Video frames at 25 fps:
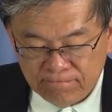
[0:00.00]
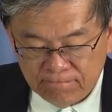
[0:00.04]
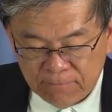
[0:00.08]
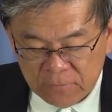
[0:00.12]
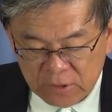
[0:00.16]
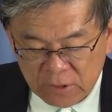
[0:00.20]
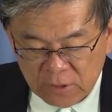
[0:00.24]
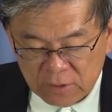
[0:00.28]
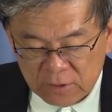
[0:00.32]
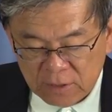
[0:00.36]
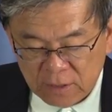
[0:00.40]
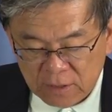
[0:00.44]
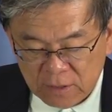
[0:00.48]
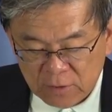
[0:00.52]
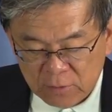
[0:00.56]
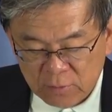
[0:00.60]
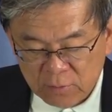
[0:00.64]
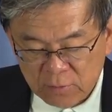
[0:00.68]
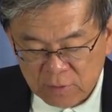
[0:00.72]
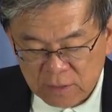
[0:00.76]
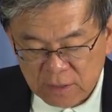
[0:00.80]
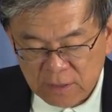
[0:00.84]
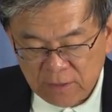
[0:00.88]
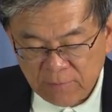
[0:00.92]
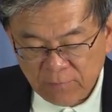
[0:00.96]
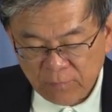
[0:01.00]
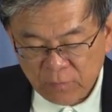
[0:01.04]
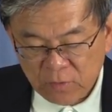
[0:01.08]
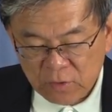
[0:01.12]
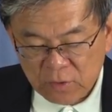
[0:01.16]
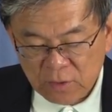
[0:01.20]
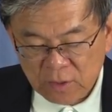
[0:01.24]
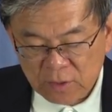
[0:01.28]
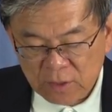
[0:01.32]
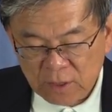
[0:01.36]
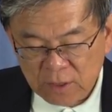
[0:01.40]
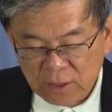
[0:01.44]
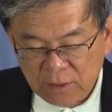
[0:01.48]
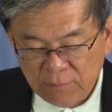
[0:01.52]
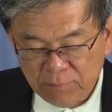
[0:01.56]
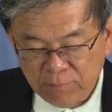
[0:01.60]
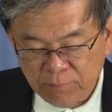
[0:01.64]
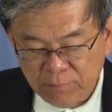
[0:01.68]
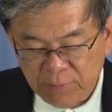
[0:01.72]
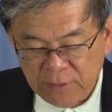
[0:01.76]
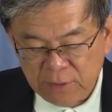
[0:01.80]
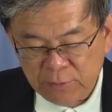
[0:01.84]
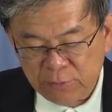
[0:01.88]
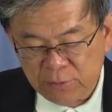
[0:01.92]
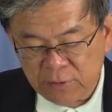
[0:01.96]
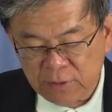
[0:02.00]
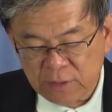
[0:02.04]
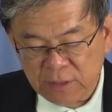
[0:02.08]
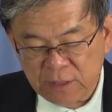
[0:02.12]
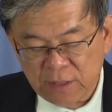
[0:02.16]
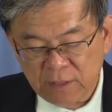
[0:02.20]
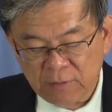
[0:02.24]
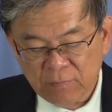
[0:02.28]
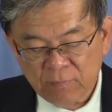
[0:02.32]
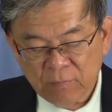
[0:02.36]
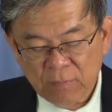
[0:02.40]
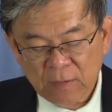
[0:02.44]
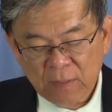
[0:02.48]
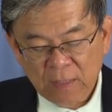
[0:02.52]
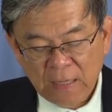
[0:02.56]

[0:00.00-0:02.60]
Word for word: 圣经的属性、圣经的必须性、